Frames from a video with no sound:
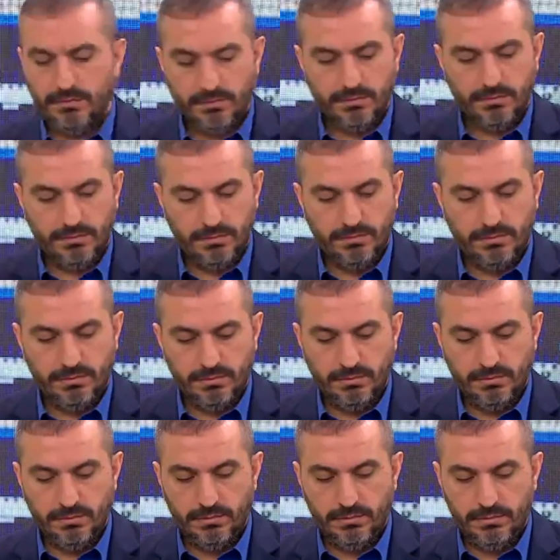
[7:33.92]
yapamayan bir
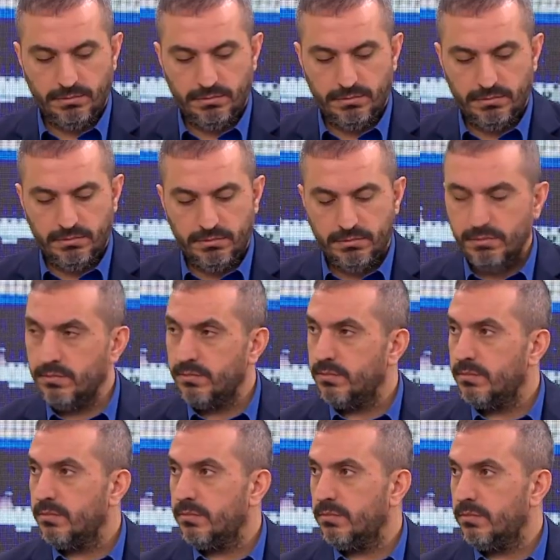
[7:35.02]
e,
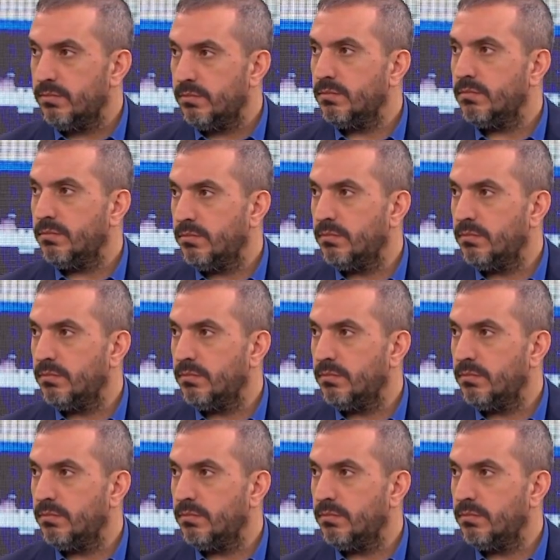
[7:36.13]
başkandan e,